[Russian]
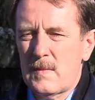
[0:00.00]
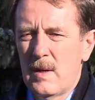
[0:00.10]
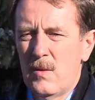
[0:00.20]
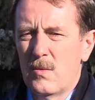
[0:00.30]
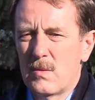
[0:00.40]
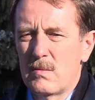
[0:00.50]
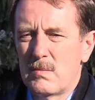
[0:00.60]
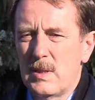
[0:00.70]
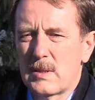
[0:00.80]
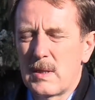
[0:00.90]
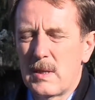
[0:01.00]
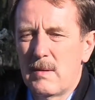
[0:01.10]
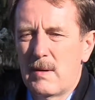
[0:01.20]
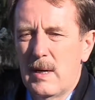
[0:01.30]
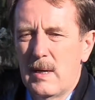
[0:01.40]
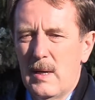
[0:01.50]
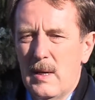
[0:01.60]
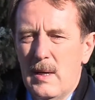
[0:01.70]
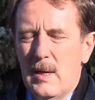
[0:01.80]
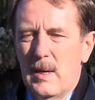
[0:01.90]
ну, честно говоря,
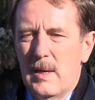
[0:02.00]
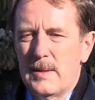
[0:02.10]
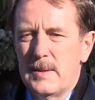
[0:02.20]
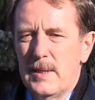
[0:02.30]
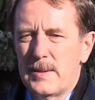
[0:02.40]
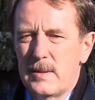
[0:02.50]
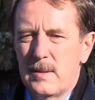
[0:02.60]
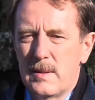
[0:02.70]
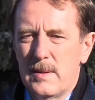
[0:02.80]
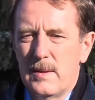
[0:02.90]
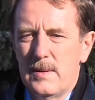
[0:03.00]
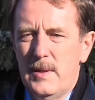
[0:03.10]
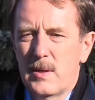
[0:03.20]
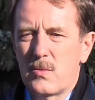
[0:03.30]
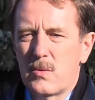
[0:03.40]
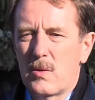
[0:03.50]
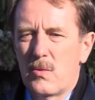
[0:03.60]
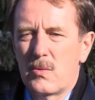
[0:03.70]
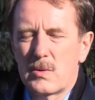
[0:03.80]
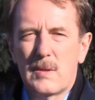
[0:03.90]
здесь э, нету
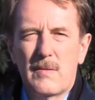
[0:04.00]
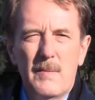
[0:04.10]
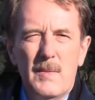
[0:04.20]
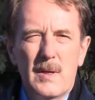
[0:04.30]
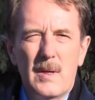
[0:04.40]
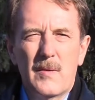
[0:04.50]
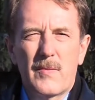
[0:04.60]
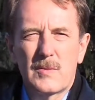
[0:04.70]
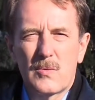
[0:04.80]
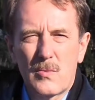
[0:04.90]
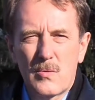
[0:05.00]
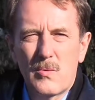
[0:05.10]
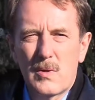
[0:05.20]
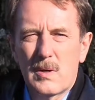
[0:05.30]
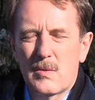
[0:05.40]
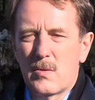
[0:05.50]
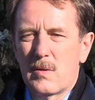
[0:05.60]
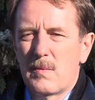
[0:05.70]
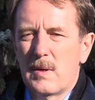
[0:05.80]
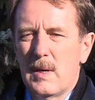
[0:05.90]
такой уж современной инфраструктуры,
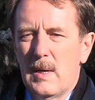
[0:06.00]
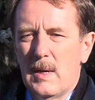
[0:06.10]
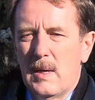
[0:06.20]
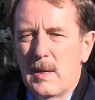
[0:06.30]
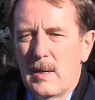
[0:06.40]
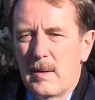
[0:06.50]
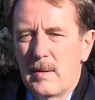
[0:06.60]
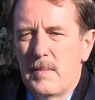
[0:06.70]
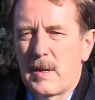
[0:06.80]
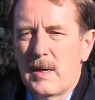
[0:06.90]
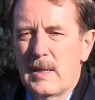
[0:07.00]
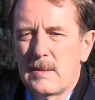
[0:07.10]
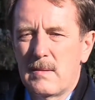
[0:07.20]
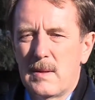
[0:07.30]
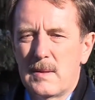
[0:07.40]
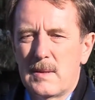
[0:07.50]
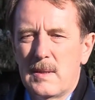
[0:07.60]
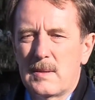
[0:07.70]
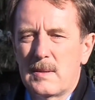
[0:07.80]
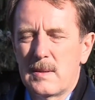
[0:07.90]
которая бы Э, показывала
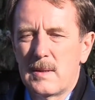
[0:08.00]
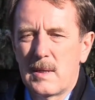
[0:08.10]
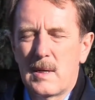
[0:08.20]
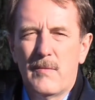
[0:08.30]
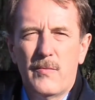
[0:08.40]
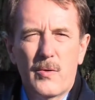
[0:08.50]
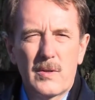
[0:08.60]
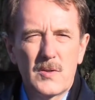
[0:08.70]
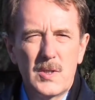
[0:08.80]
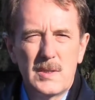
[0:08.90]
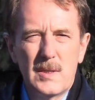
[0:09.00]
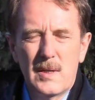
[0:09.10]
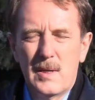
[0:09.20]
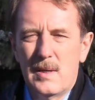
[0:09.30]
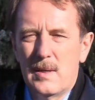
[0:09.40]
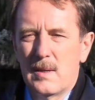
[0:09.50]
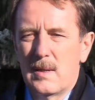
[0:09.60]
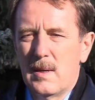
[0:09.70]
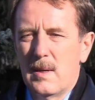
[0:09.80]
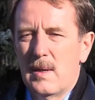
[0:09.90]
здесь э, и комфорт жизненный, и
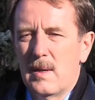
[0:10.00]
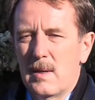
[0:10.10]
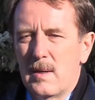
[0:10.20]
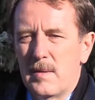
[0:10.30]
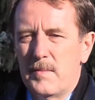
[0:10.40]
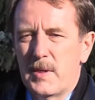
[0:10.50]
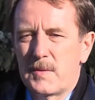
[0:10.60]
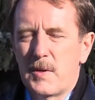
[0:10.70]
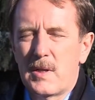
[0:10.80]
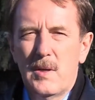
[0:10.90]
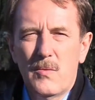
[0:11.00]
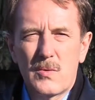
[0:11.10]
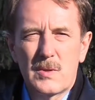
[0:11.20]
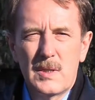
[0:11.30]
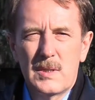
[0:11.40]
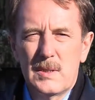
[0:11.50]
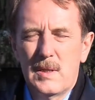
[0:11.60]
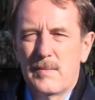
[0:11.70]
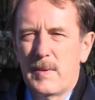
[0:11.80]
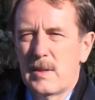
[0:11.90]
э, перспективу
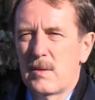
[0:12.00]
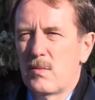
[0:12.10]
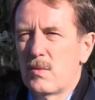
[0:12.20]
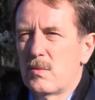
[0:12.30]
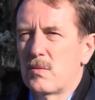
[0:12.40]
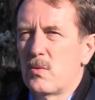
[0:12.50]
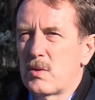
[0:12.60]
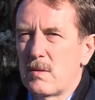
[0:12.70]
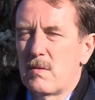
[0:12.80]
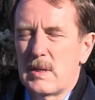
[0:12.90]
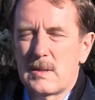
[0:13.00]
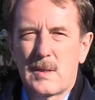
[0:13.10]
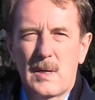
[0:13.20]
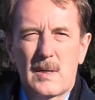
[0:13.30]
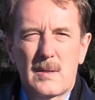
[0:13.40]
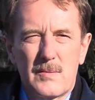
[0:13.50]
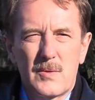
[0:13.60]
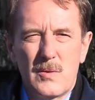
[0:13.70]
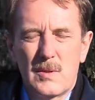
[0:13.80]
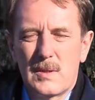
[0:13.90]
жизни. Поэтому тоже важно, как
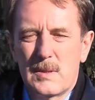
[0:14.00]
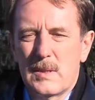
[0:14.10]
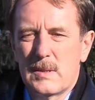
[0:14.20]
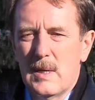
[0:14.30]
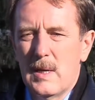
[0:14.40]
все это здесь